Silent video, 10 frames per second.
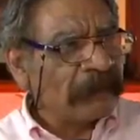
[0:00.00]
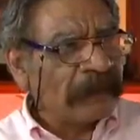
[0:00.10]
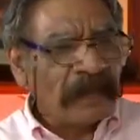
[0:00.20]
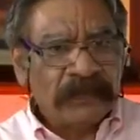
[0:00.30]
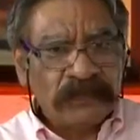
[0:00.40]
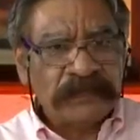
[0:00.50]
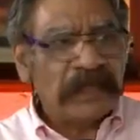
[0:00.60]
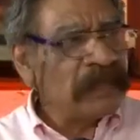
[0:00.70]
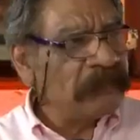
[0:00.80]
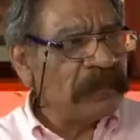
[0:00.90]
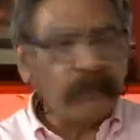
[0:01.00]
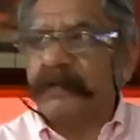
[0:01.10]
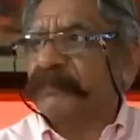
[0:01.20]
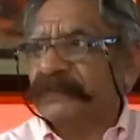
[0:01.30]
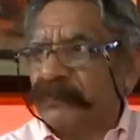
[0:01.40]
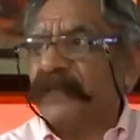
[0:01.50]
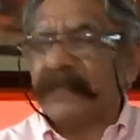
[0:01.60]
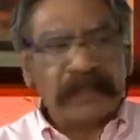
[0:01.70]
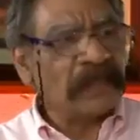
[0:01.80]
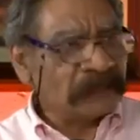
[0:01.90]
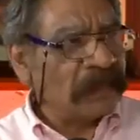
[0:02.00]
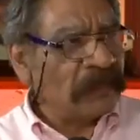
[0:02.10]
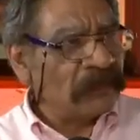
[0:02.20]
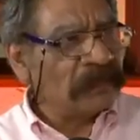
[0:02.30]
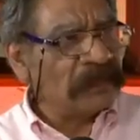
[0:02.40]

Entonces alguien me dijo, bueno, pues si no hay, hay que hacerlo.